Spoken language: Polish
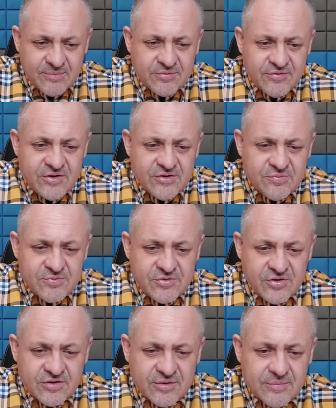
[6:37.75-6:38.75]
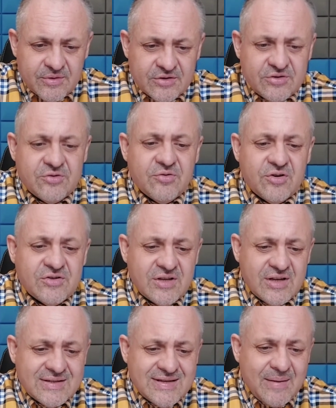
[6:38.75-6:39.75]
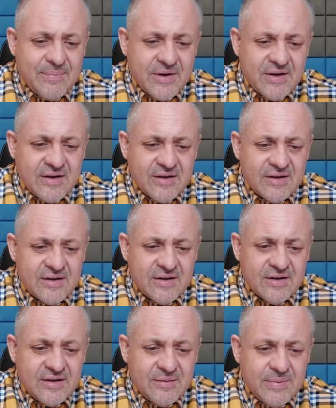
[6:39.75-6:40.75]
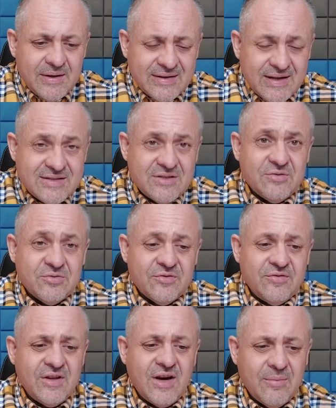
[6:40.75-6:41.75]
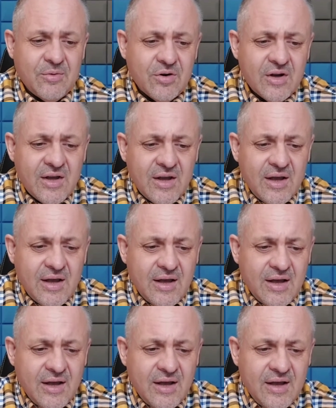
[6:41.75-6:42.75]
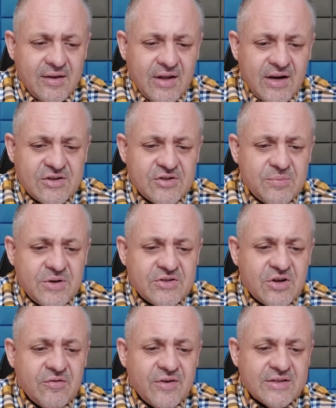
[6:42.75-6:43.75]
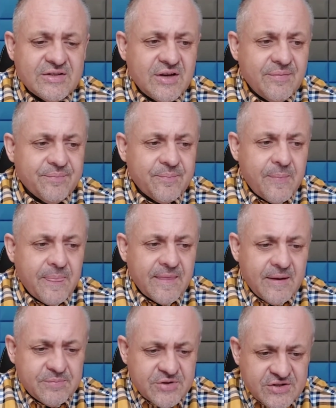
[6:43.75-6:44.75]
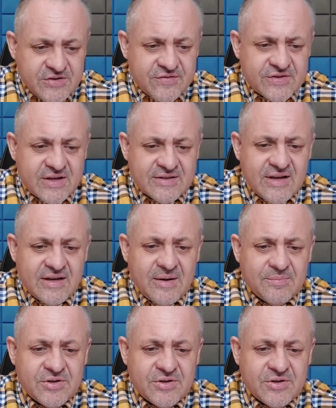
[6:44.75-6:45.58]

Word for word: Mówiliśmy już o tym, decydując się na zabieg e, implantacji do dusowiramu, e, należy mieć na uwadze te przeciwwskazania.